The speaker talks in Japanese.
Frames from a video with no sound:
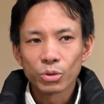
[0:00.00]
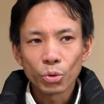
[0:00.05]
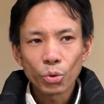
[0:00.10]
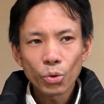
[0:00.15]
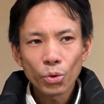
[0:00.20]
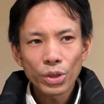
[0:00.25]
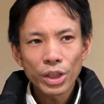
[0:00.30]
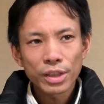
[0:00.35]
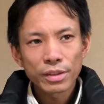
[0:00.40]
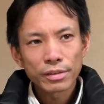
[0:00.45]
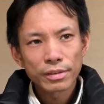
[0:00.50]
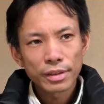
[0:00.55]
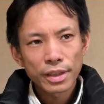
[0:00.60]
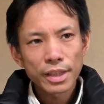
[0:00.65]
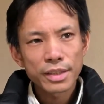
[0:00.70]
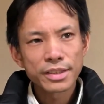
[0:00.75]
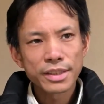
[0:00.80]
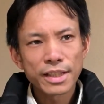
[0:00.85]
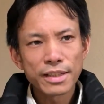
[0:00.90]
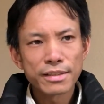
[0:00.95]
どうやっ
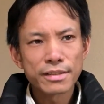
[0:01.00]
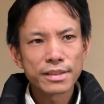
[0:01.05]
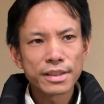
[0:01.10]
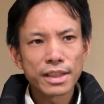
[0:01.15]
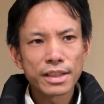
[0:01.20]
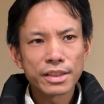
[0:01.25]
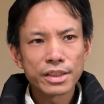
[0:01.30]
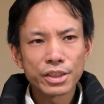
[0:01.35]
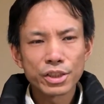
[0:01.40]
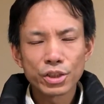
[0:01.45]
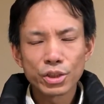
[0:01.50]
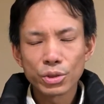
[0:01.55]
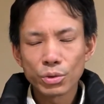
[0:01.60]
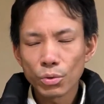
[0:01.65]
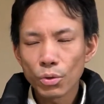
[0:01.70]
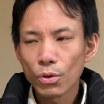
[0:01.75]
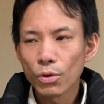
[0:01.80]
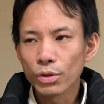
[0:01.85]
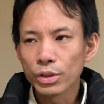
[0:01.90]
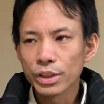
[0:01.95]
て潜在意
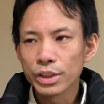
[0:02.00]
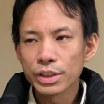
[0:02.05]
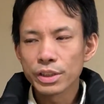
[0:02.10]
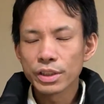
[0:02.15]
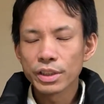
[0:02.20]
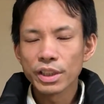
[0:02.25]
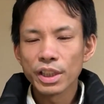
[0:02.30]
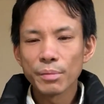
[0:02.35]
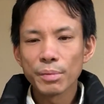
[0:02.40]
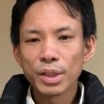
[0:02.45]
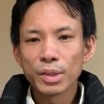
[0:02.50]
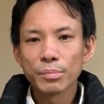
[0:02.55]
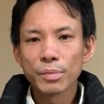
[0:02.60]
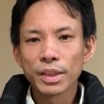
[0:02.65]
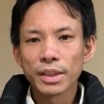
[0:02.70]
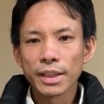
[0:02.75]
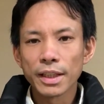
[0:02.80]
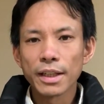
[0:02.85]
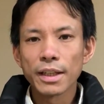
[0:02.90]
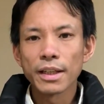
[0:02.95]
識を意識レベル
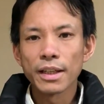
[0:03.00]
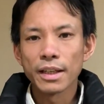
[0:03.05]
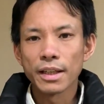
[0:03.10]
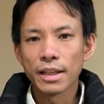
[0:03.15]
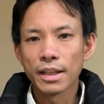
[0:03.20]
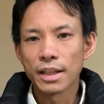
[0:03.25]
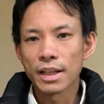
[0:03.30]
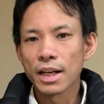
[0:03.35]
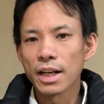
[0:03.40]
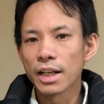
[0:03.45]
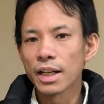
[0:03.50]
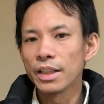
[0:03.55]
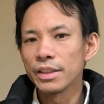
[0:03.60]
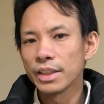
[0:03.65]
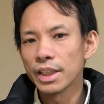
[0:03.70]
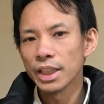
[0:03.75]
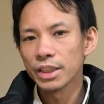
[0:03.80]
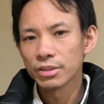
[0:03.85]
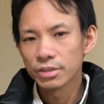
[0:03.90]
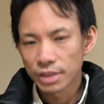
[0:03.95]
まで、上げ
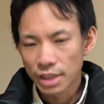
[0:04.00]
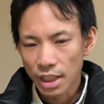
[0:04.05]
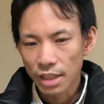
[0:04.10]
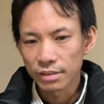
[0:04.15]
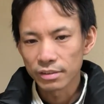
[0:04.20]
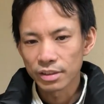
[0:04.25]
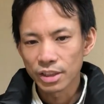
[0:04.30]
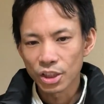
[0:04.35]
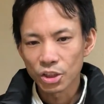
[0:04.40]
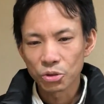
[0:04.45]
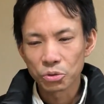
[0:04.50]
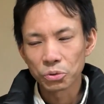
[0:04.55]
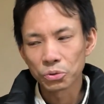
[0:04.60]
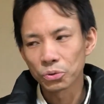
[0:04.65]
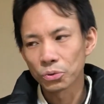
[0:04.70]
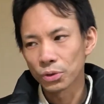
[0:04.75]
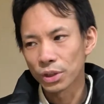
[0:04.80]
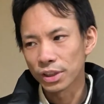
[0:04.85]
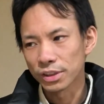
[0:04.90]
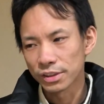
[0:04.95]
ていくかっていう
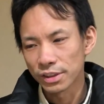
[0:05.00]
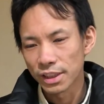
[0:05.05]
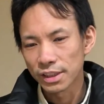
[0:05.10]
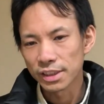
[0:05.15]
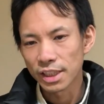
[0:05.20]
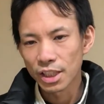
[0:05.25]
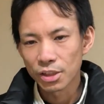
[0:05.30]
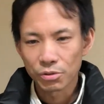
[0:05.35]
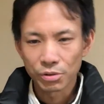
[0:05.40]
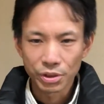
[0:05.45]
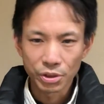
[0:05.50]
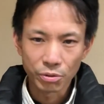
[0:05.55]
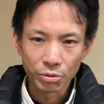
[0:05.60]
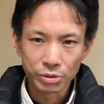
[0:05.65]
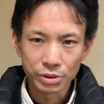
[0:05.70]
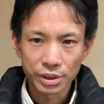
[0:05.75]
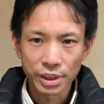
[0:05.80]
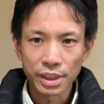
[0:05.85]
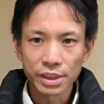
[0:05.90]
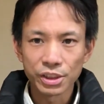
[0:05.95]
ことをですね最後に
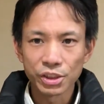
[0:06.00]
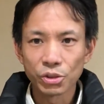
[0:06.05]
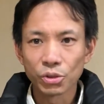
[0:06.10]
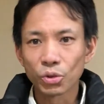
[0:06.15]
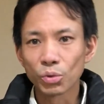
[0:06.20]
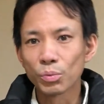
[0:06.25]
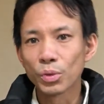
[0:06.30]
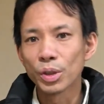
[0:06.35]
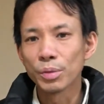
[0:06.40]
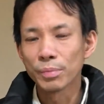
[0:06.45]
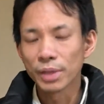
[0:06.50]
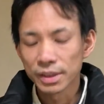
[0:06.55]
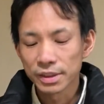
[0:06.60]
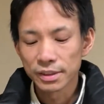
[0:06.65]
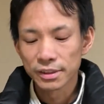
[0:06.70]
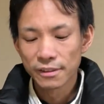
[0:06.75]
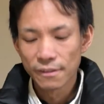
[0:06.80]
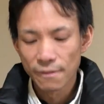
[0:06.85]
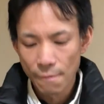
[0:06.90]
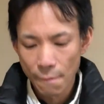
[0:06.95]
お伝えしようと思います。